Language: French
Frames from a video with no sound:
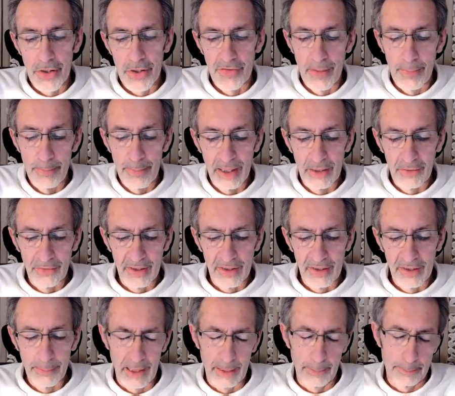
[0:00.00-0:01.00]
je vais me baser,
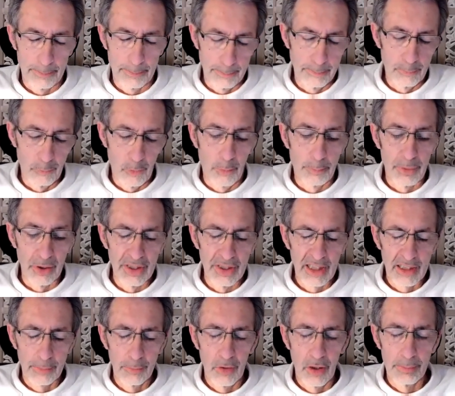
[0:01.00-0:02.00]
mais bon, pas
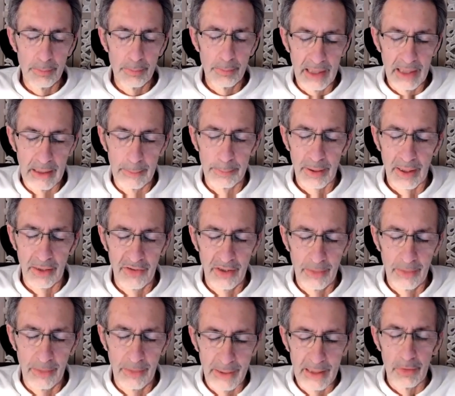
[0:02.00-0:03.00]
uniquement, mais
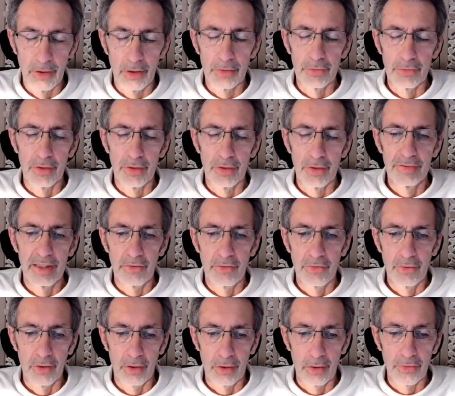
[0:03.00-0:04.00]
principalement de fait
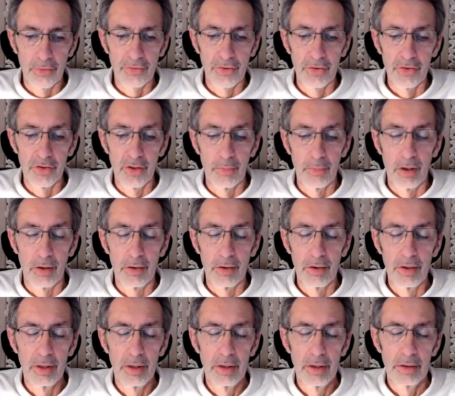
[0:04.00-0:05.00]
sur l'enseignement
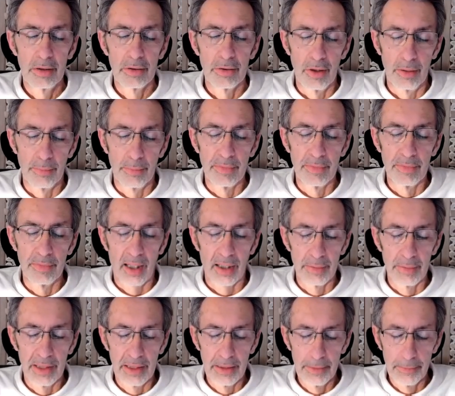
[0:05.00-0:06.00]
d'Ibn
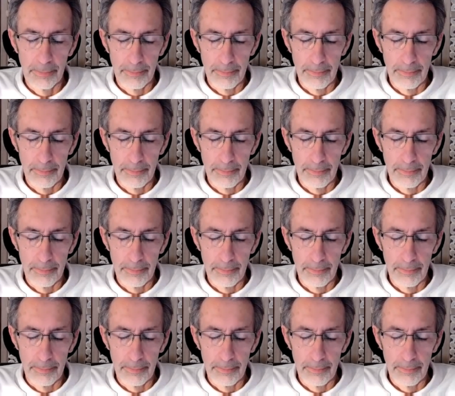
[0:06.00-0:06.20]
Arabi.